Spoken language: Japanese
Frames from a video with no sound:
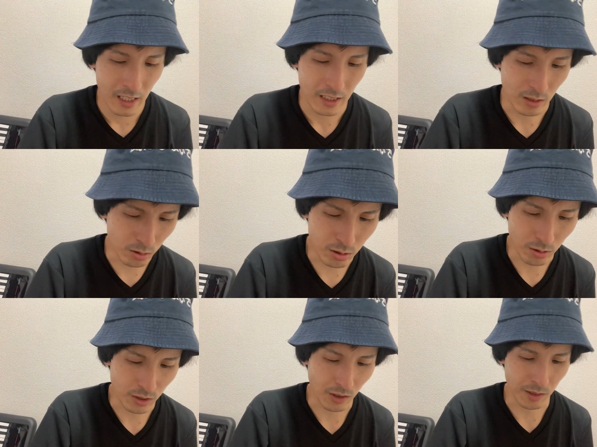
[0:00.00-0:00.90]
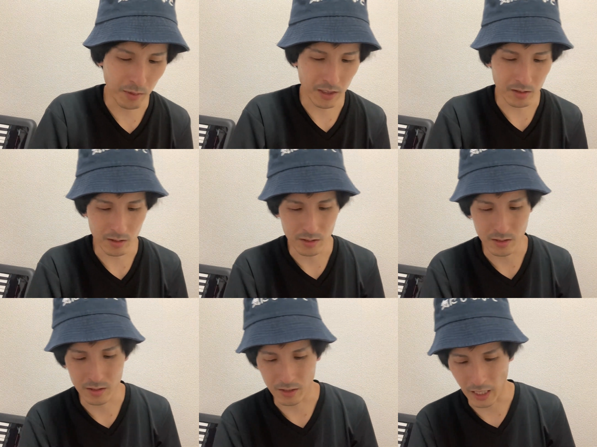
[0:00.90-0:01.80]
優勝者を決め
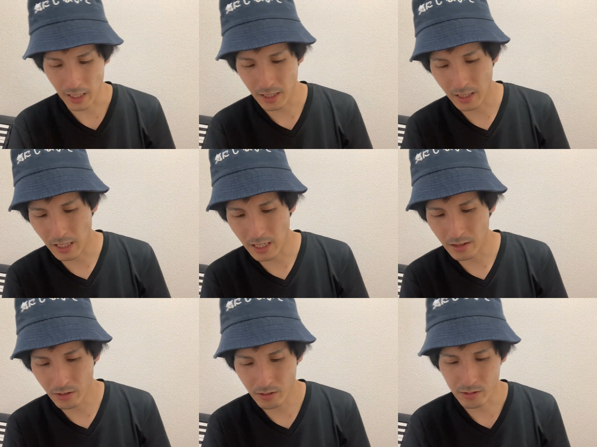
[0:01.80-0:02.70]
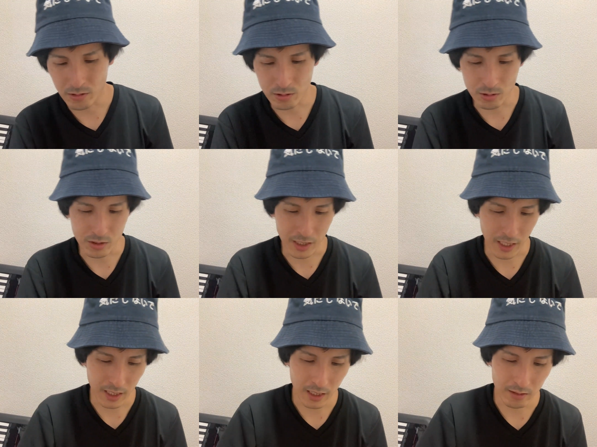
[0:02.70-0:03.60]
る。月間の優勝者、
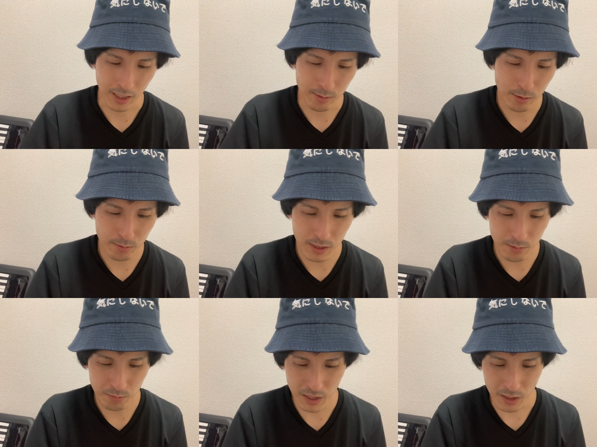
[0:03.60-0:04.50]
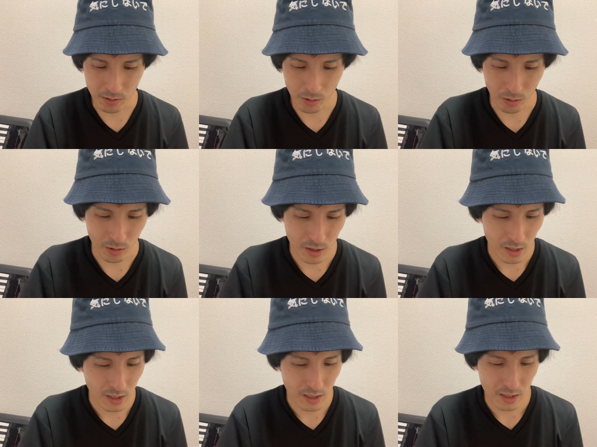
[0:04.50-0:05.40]
月間の MVP を
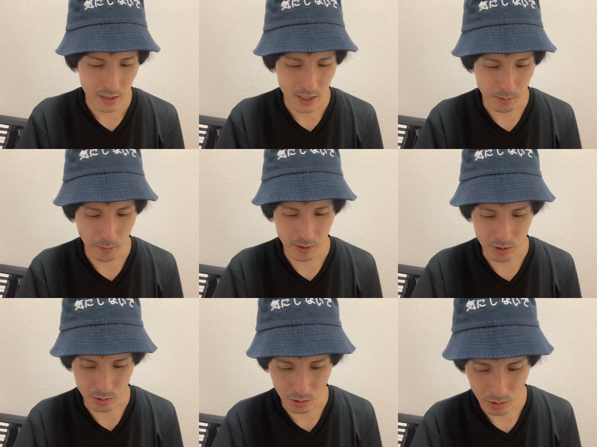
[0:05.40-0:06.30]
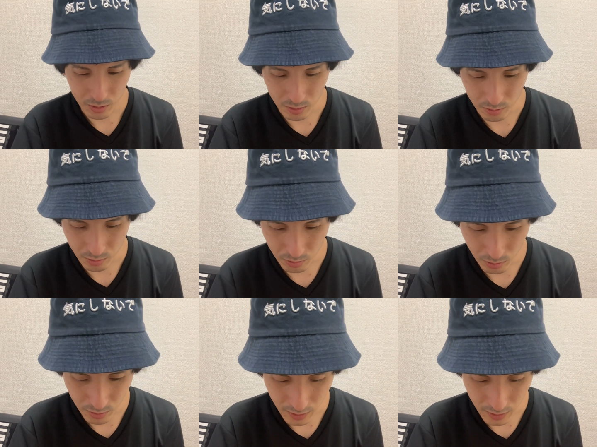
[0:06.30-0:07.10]
決めましょうという、そういっ